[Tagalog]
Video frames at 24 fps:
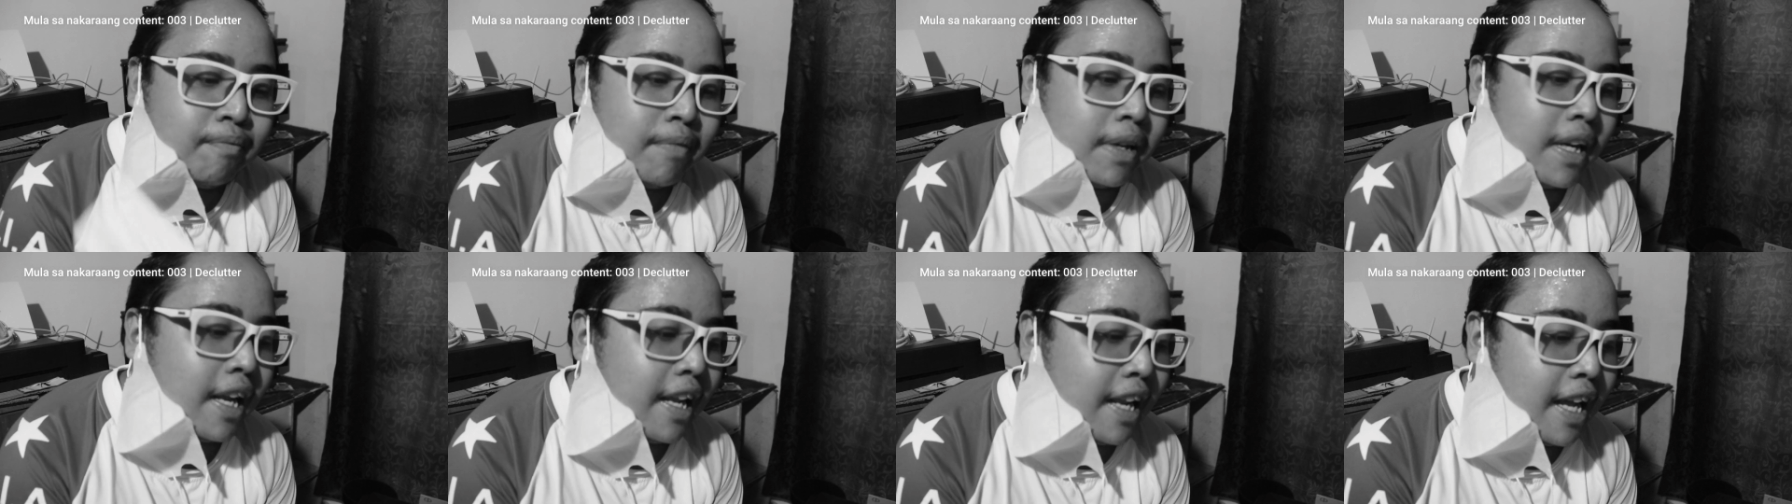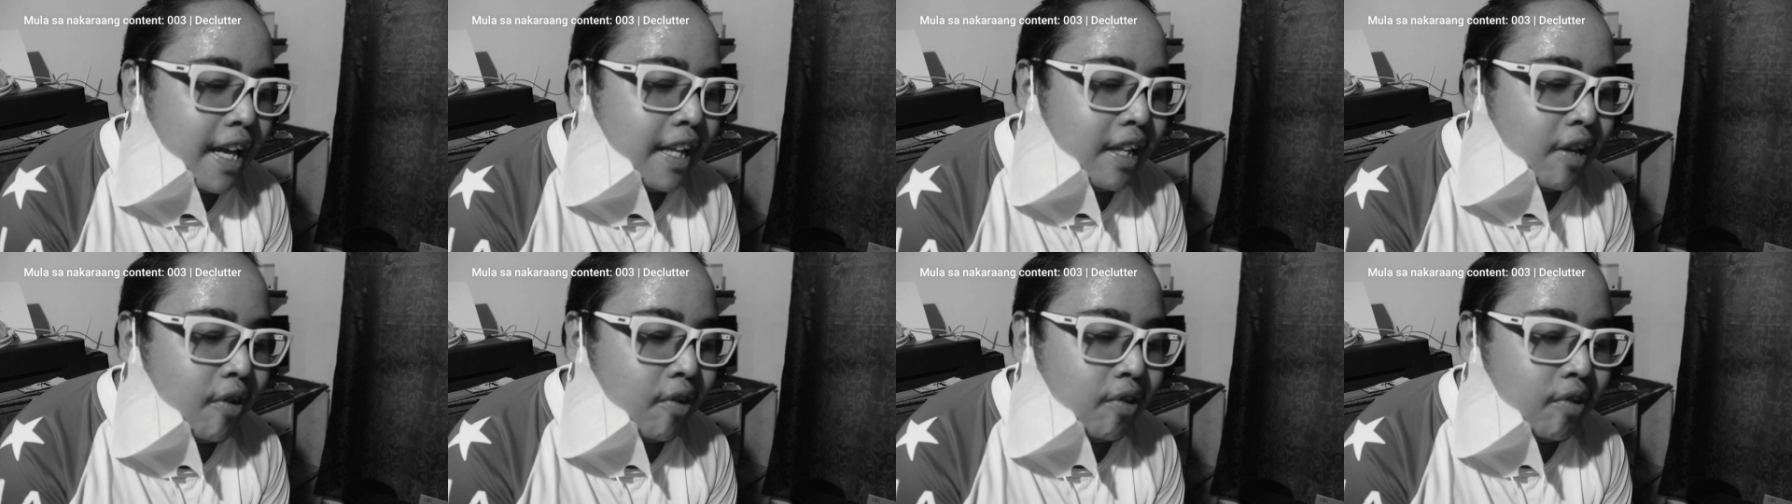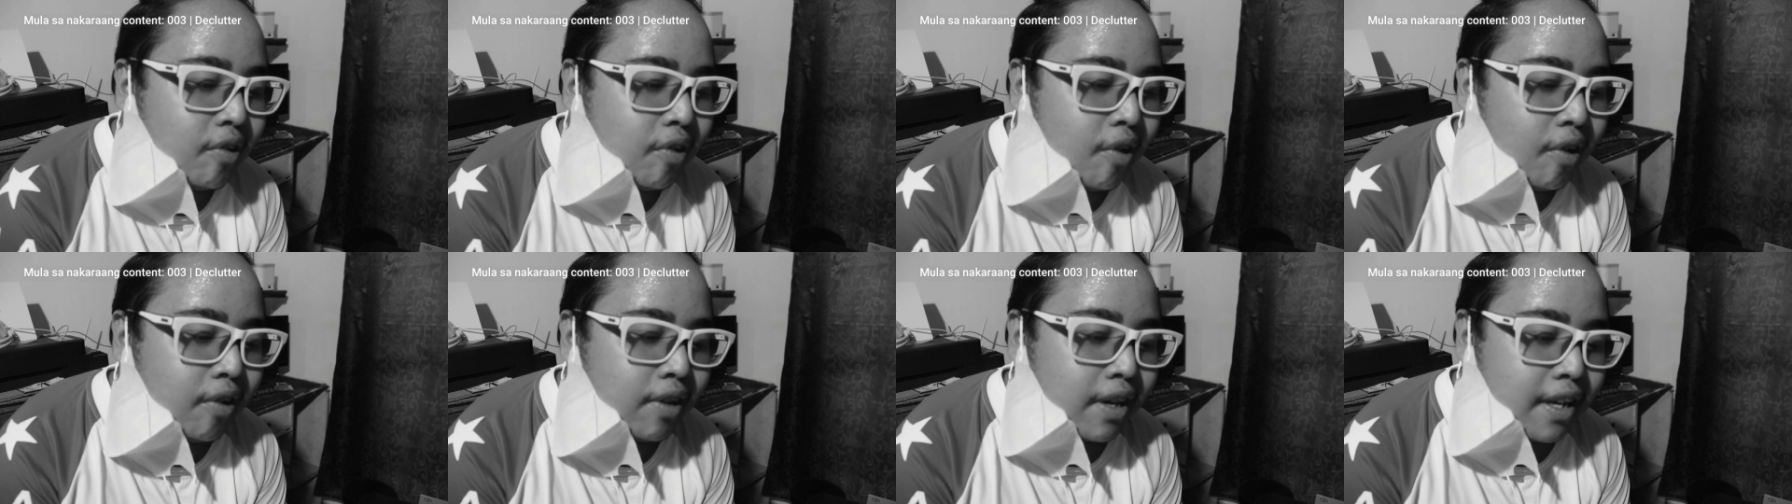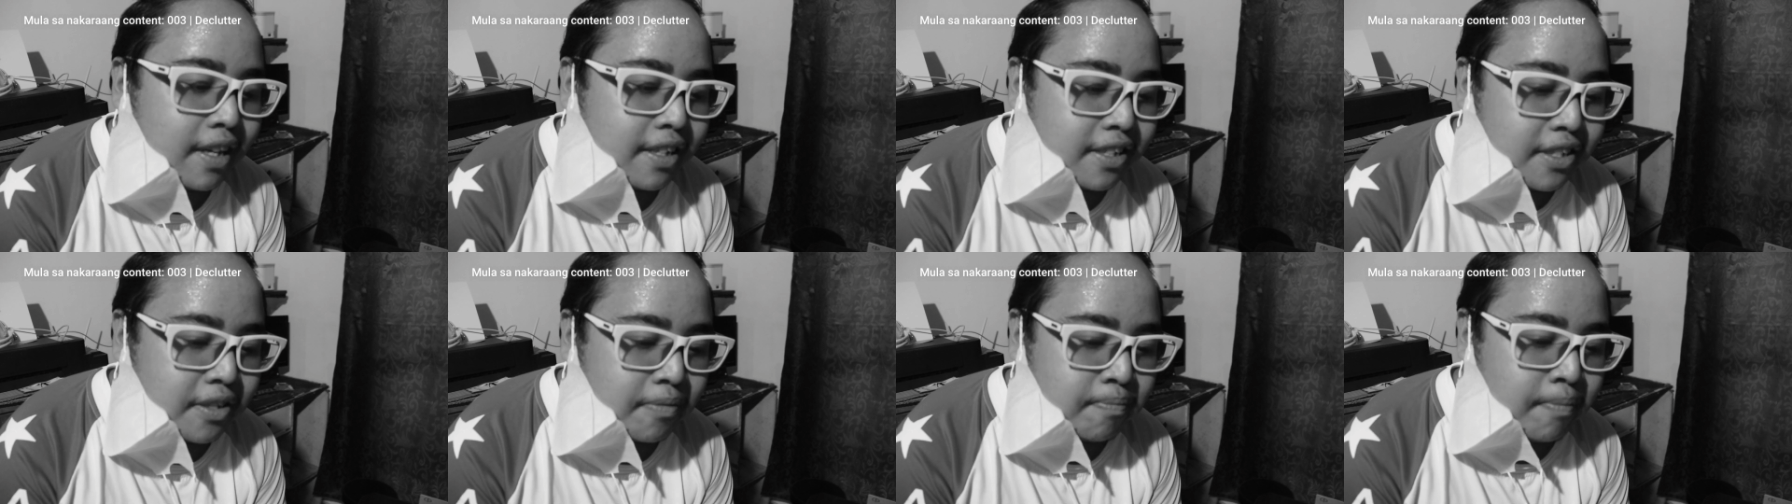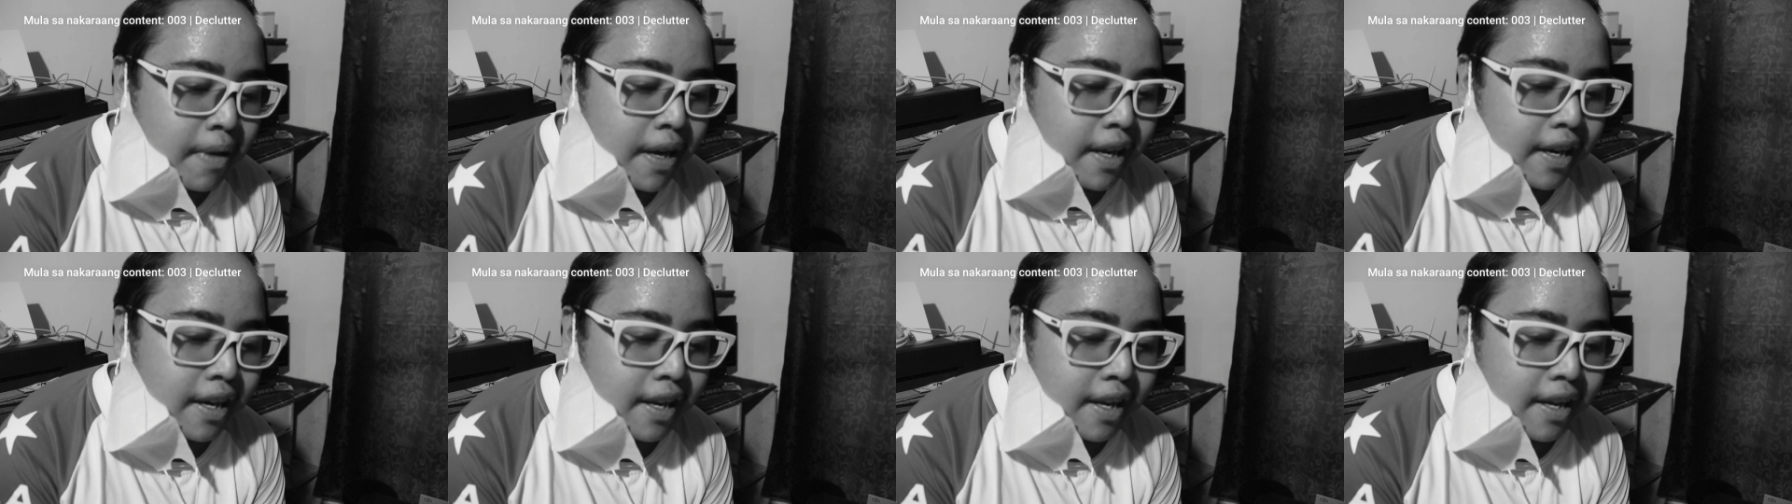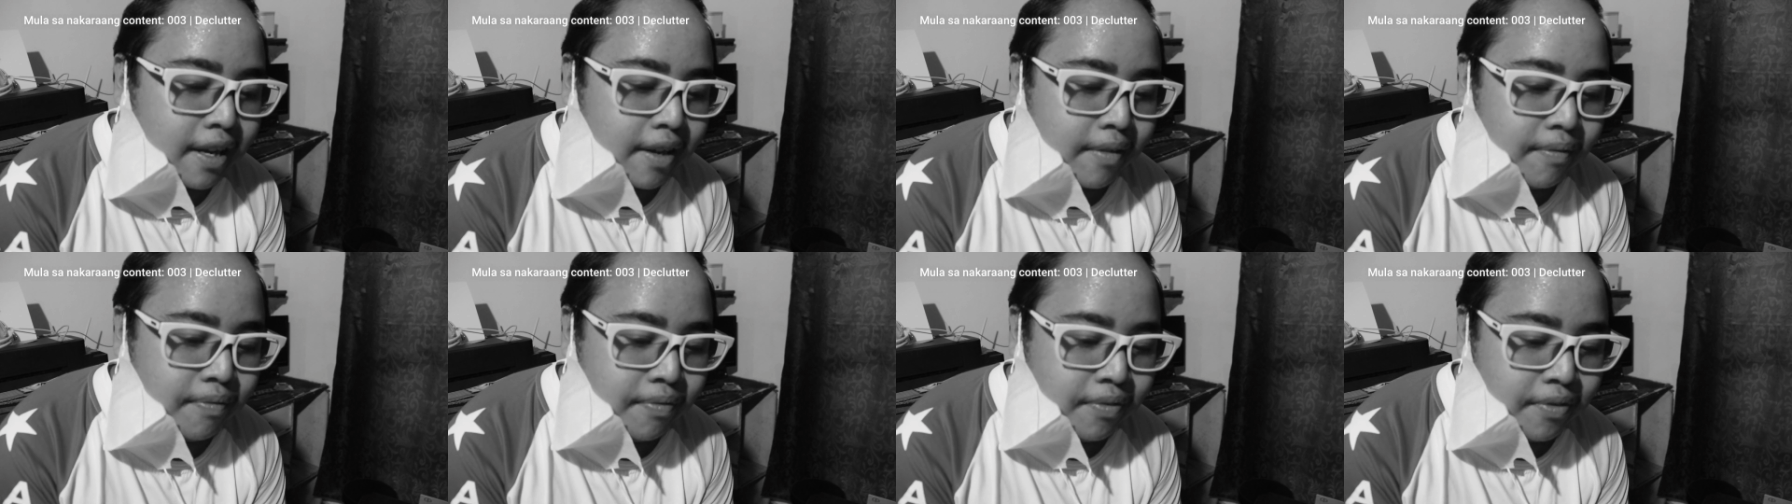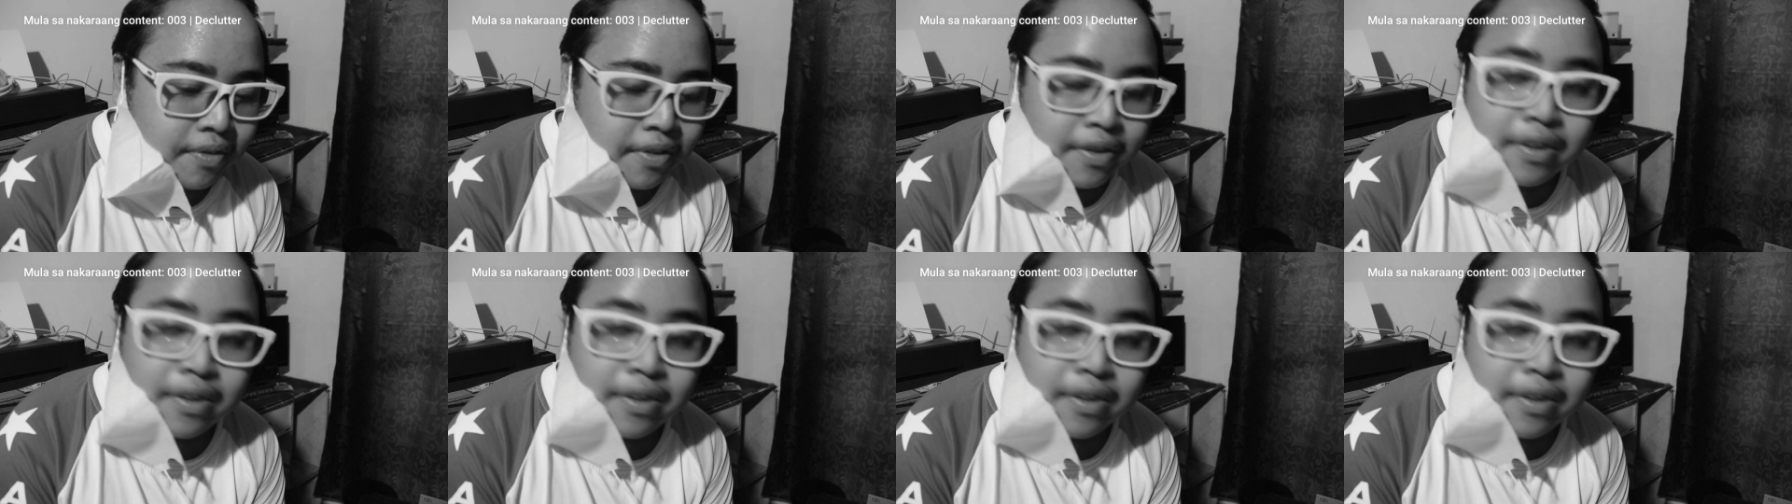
maglalaan ako ng oras para